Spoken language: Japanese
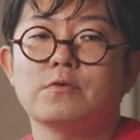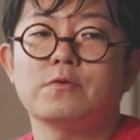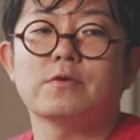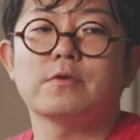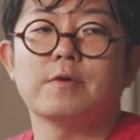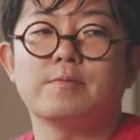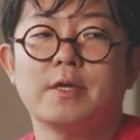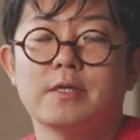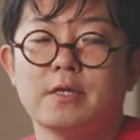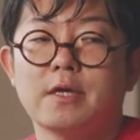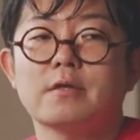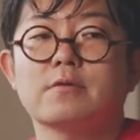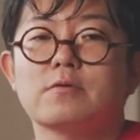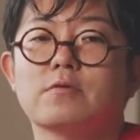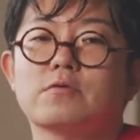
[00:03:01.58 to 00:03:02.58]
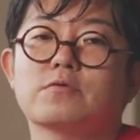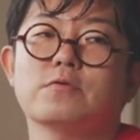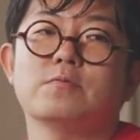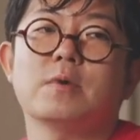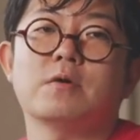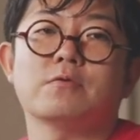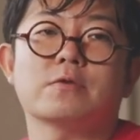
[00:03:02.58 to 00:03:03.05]
のではまあないっていうこ
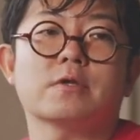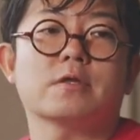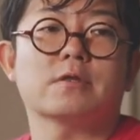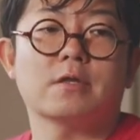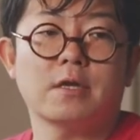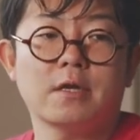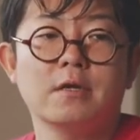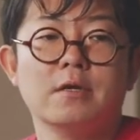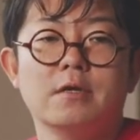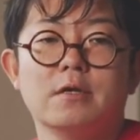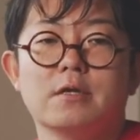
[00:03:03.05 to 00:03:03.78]
とをまあおっしゃって